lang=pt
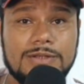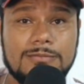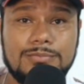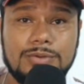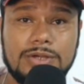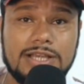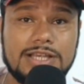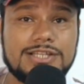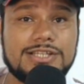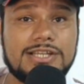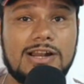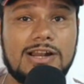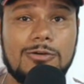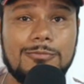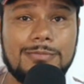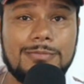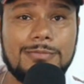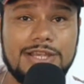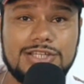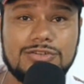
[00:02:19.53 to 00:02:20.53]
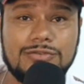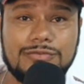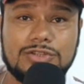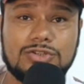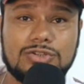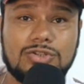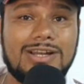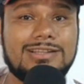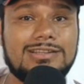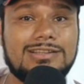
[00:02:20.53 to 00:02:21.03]
Porque geralmente o
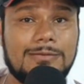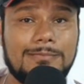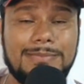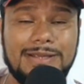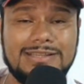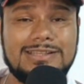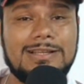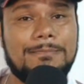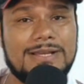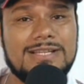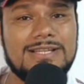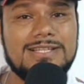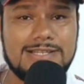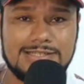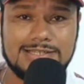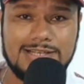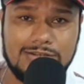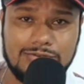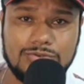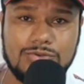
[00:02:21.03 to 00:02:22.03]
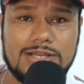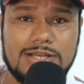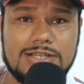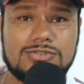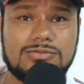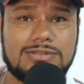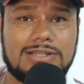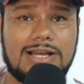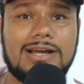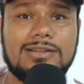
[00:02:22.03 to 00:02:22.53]
Vitória também está precisando do
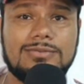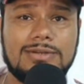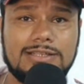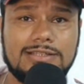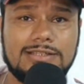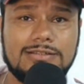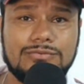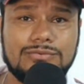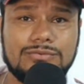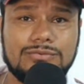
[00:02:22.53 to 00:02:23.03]
resultado aí.